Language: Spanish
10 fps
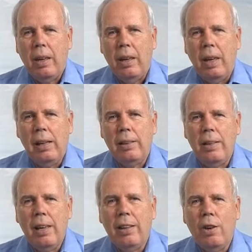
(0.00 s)
En el
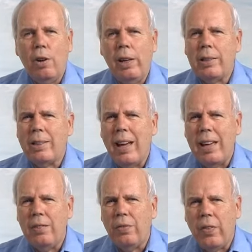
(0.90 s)
día de hoy es
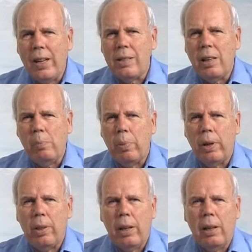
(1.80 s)
tan fácil
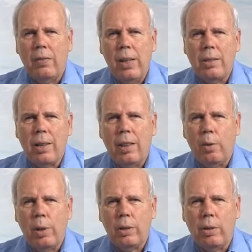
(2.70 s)
perder la vista de
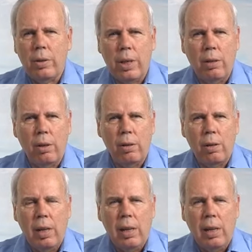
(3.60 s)
nuestro Señor